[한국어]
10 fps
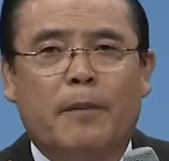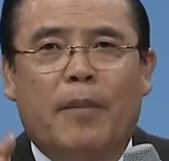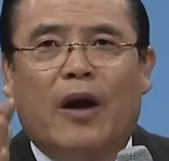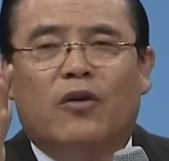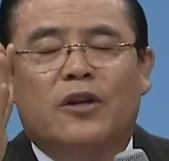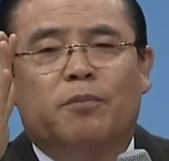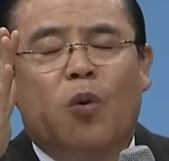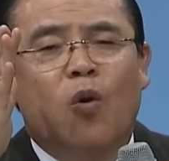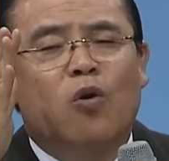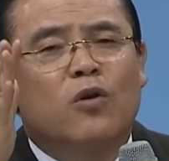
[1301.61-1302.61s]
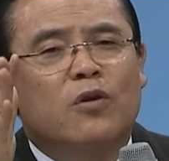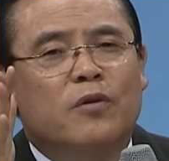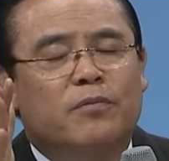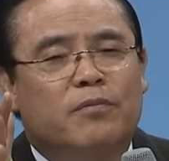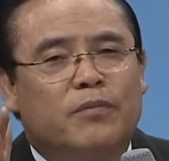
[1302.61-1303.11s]
바로 이
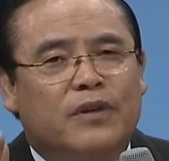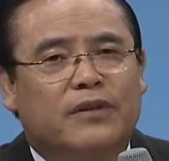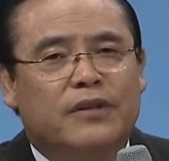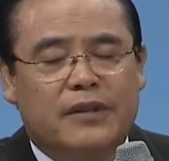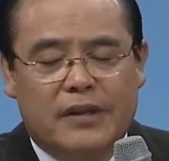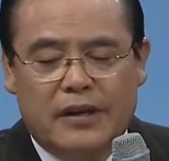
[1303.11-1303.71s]
복음은